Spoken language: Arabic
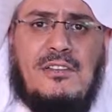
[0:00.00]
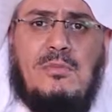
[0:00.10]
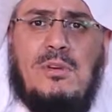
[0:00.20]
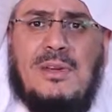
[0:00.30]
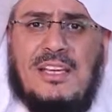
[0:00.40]

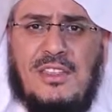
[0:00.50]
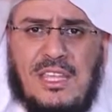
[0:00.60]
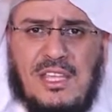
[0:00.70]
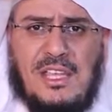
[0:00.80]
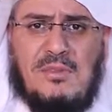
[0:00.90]
ربما
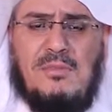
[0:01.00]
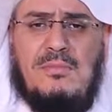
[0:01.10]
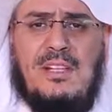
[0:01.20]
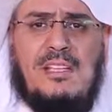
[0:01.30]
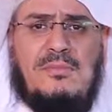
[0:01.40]
كثير
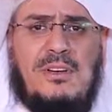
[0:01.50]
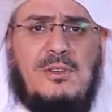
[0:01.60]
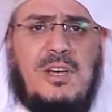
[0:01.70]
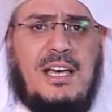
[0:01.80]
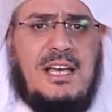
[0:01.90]
ممن
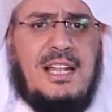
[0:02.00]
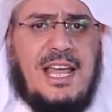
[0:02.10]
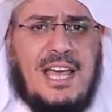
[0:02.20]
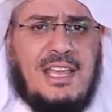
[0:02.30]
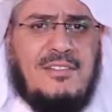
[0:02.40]
يسمعها
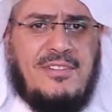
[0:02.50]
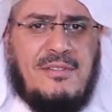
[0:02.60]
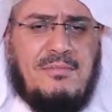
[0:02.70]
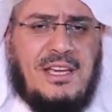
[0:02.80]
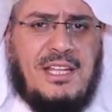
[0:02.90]
لا
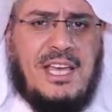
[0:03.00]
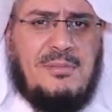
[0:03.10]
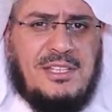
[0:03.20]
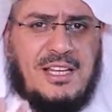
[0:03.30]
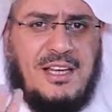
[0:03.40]
يفهم معناها
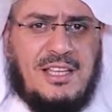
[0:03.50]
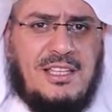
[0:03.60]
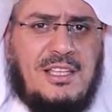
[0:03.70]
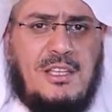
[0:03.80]
بدقة